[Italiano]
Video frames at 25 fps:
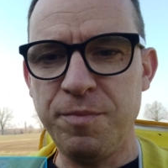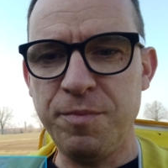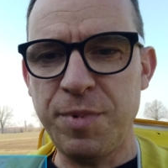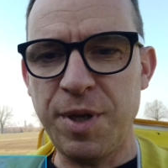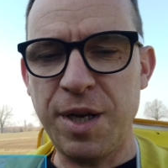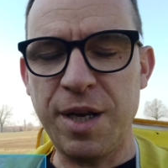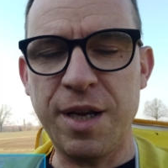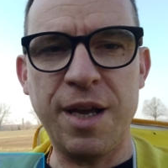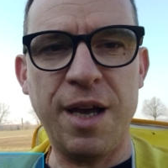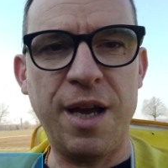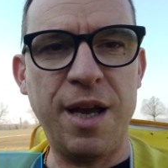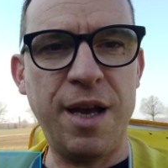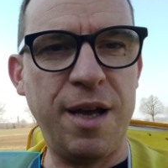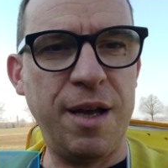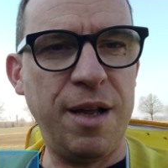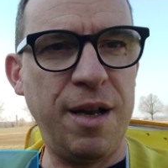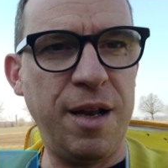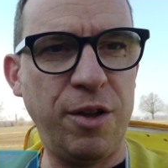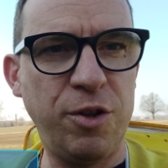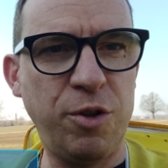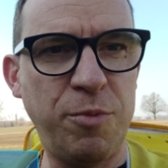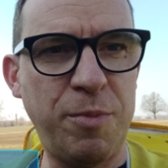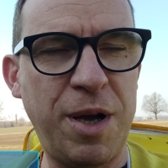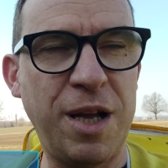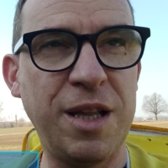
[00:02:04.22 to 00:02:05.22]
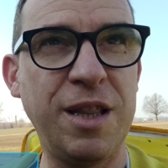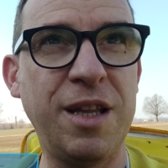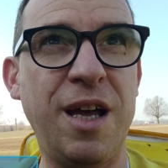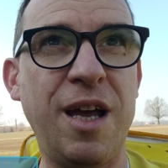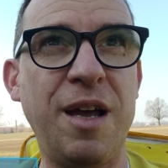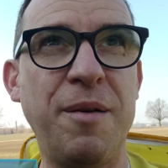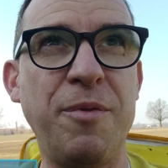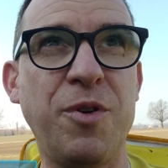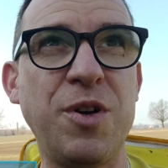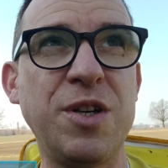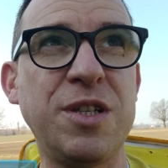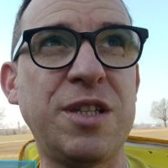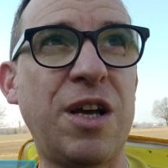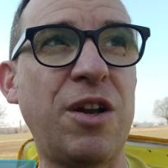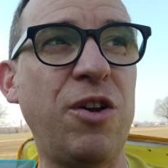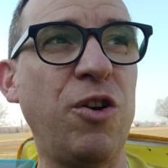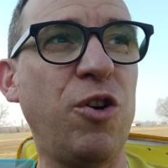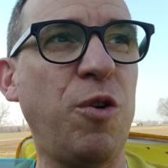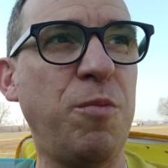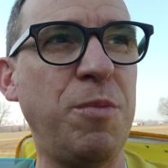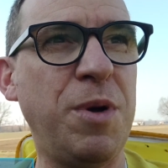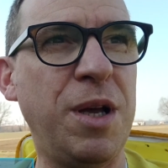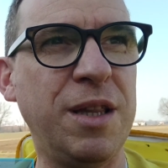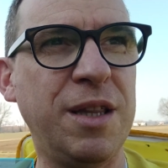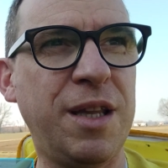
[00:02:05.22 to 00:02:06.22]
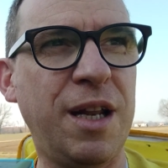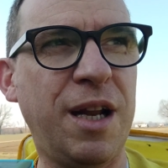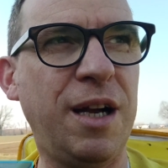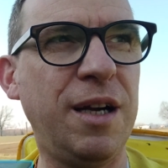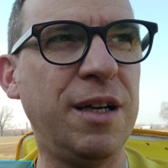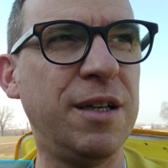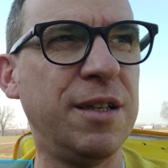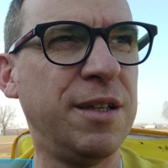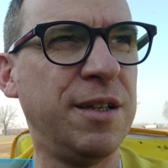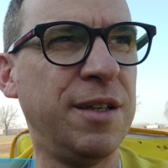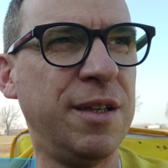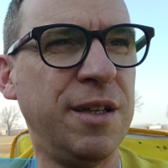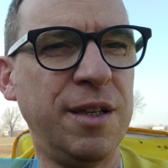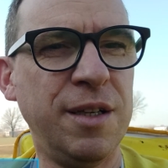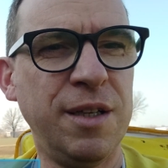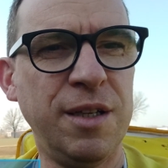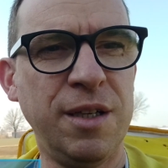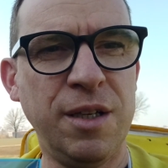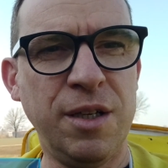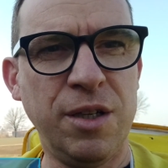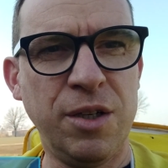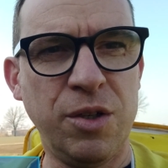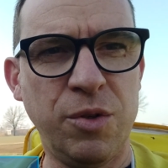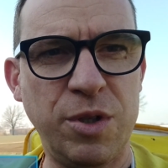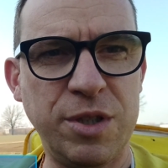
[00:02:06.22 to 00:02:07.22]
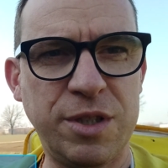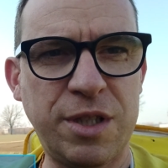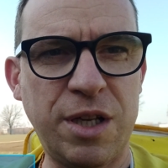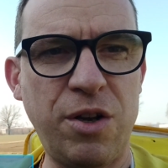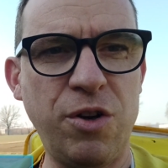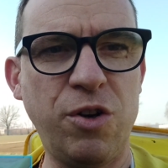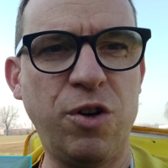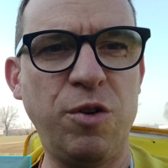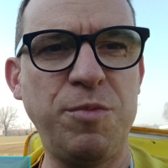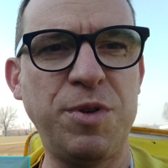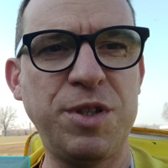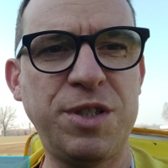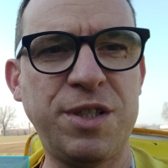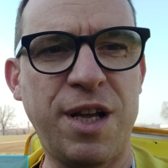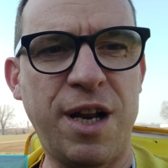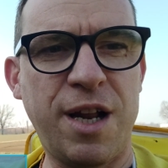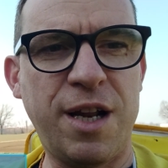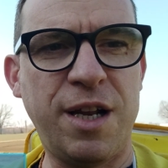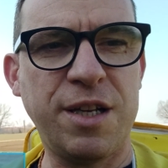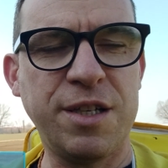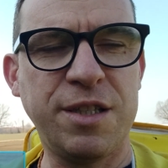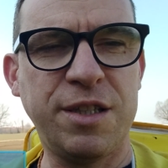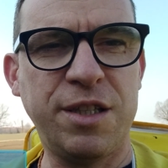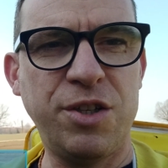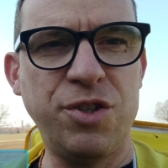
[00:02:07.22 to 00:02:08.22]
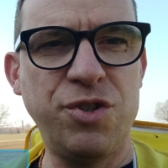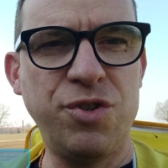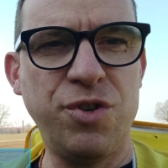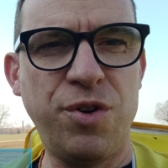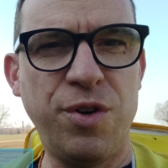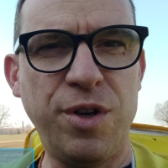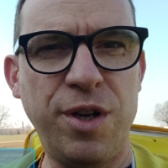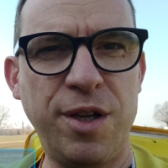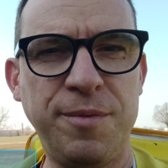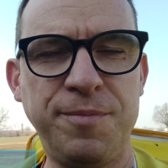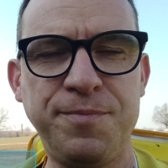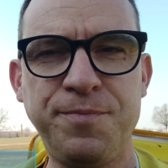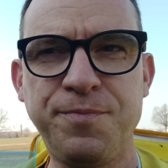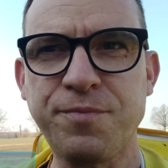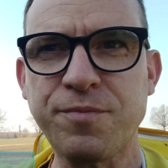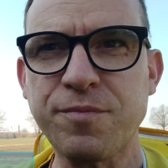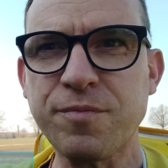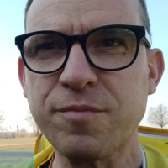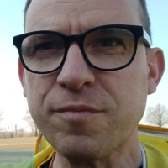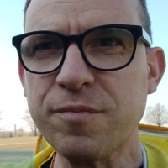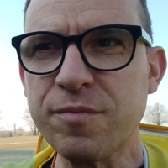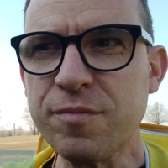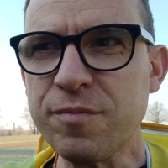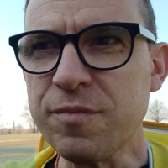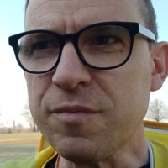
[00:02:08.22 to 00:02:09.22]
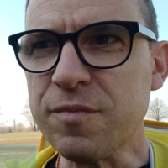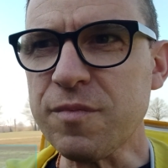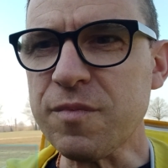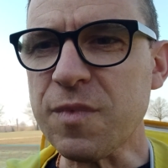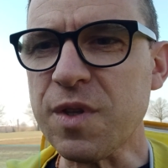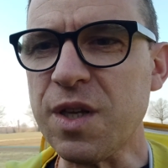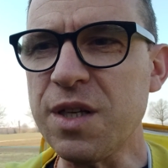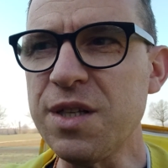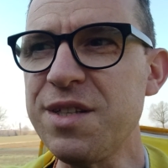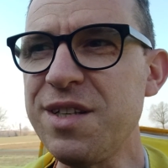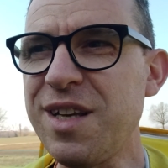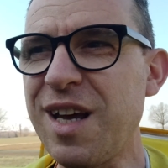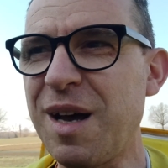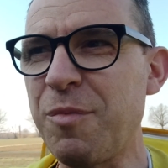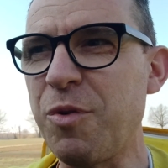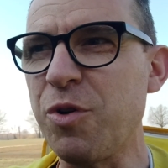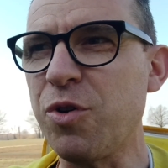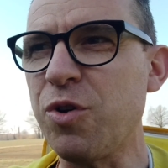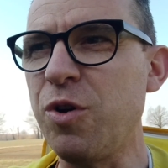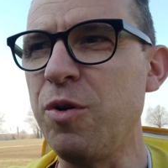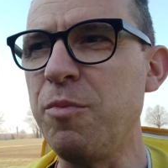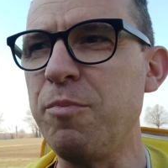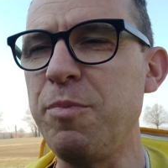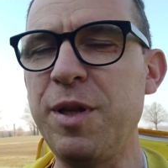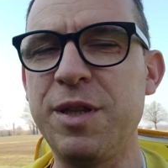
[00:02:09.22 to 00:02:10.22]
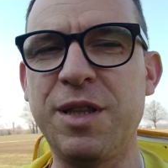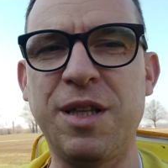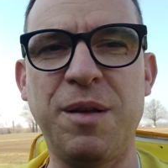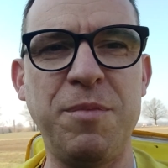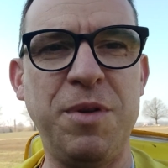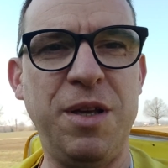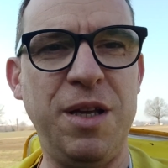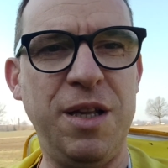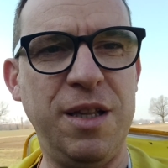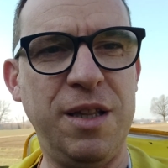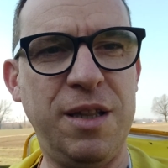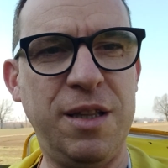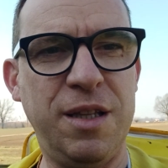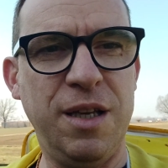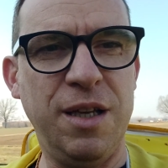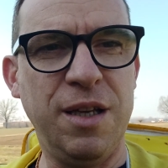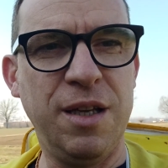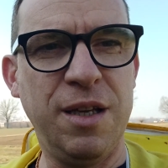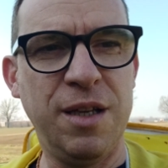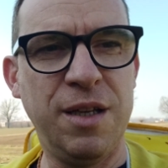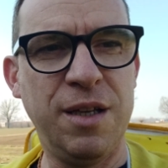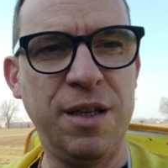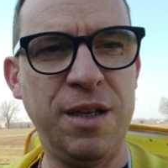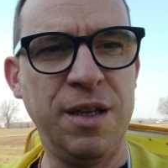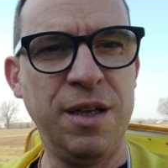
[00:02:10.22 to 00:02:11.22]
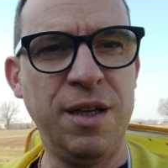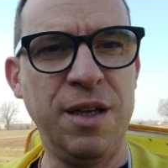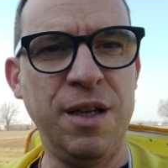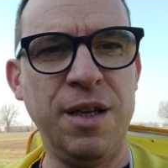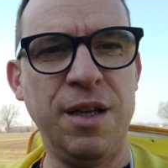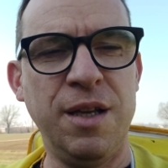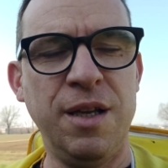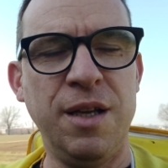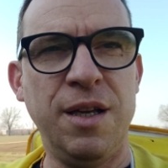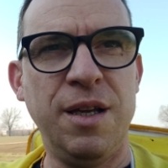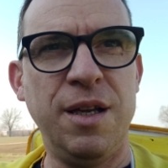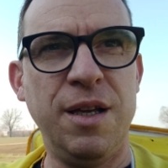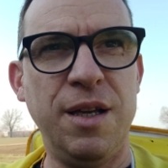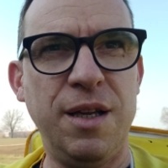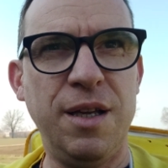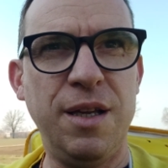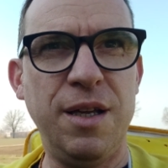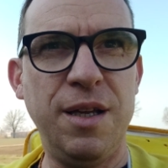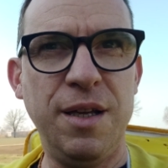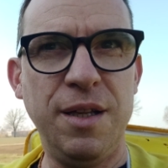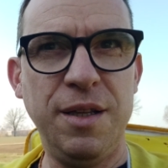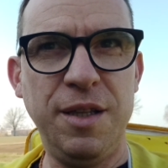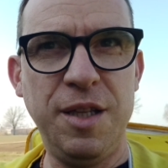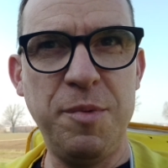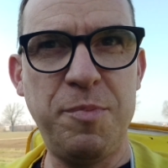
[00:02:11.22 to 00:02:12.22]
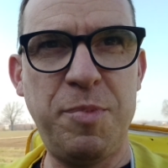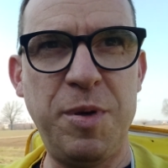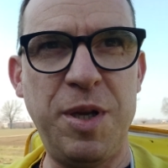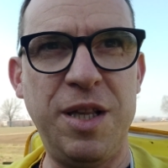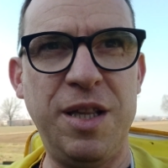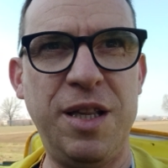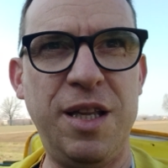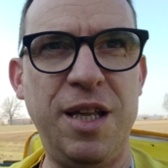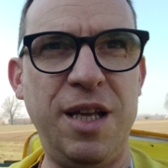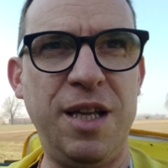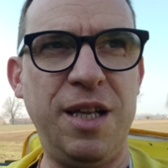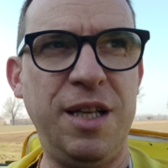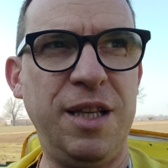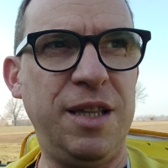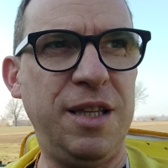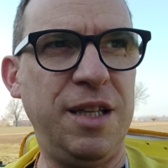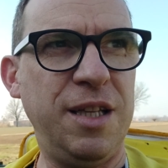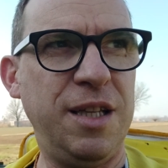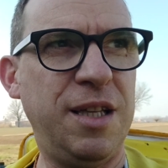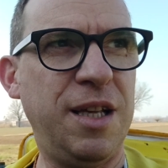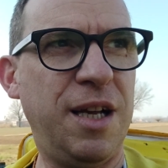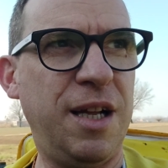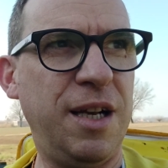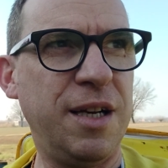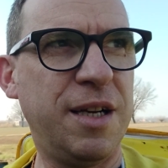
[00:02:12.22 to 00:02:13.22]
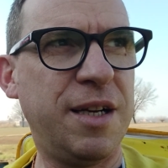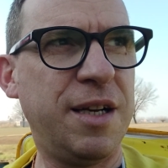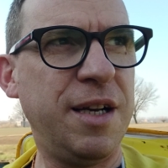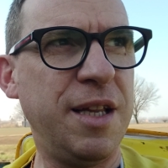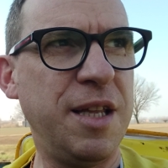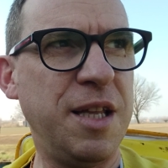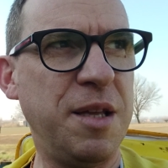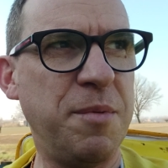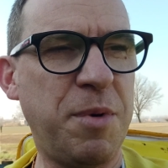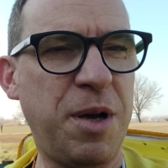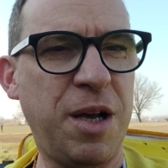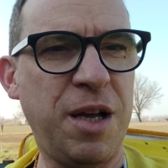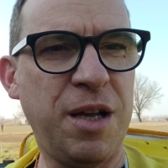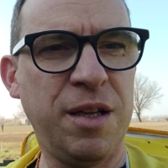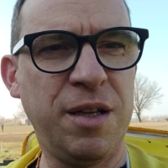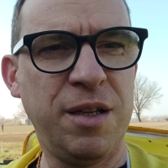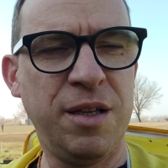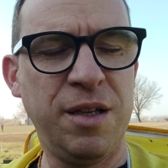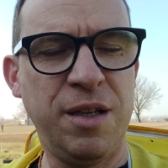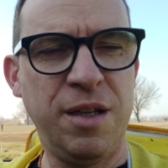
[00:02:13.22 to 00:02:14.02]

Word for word: perché la domanda è quest'anno come andrà quest'anno come sarà la stagione siamo completamente eh, dipendenti dal clima